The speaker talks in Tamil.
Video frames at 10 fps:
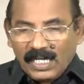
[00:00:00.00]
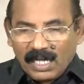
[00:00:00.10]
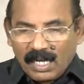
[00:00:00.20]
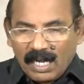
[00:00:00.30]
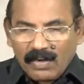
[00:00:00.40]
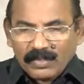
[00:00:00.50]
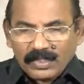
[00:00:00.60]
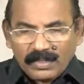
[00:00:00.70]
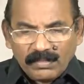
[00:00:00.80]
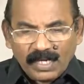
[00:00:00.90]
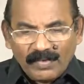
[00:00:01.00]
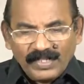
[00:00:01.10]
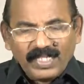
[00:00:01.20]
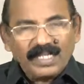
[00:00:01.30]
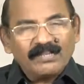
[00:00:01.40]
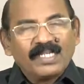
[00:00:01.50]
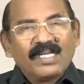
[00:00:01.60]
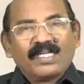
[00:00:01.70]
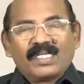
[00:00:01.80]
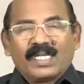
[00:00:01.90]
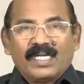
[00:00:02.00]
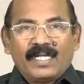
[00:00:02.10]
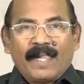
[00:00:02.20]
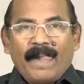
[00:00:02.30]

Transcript: எல்லாவற்றையும் கவனிக்கிற மக்கள் இருக்கிறாங்க